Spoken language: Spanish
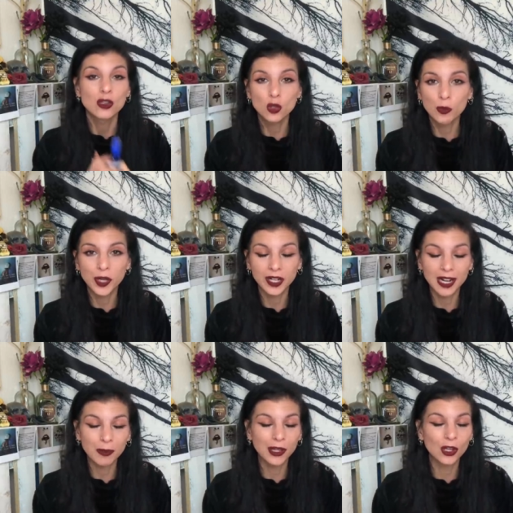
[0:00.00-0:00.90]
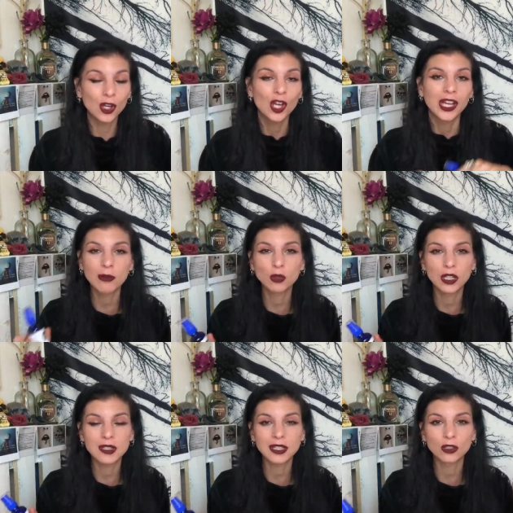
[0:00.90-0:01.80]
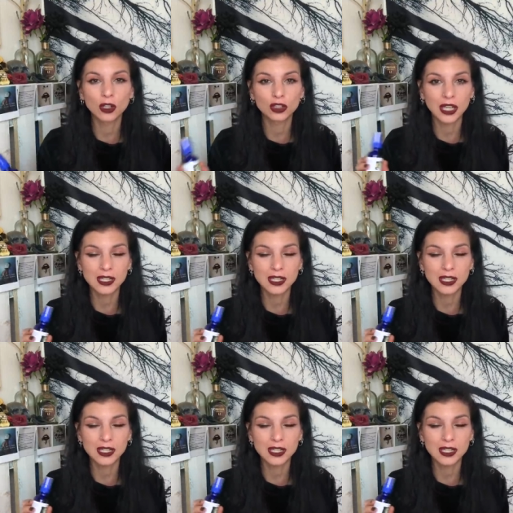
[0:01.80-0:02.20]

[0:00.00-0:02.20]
súper rápido. Llevo utilizándolo tres